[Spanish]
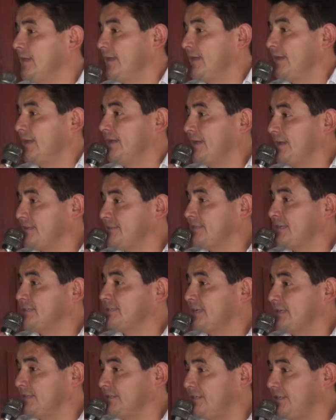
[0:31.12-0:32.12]
En este
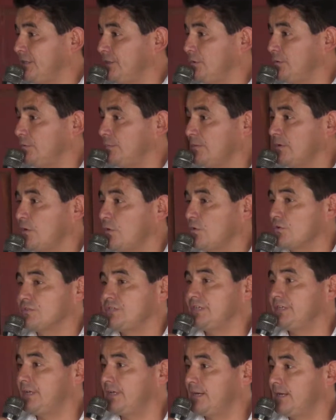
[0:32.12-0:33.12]
sentido,
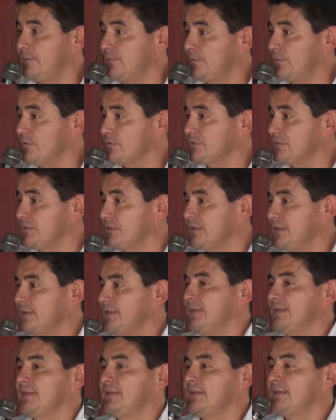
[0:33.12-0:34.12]
consideramos
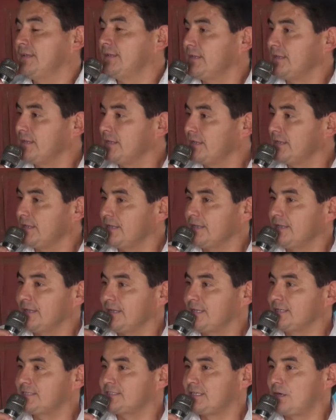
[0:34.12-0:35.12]

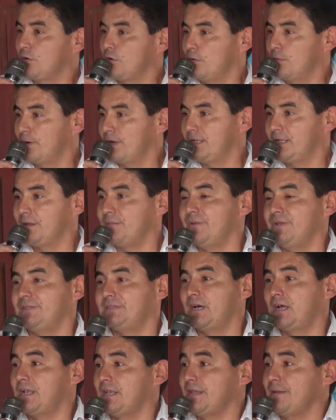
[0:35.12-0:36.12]
esta obra de
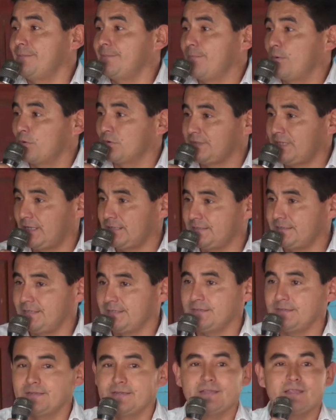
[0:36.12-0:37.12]
vital
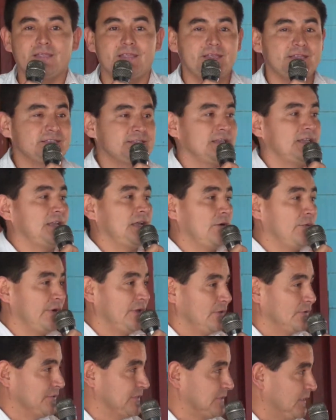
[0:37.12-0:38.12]
importante que es el
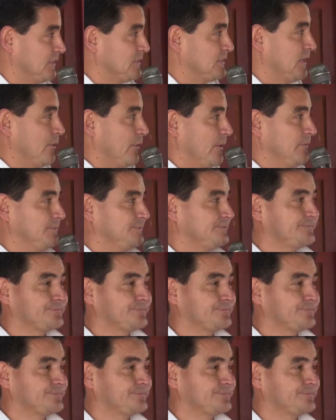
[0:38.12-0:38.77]
de de desahogo.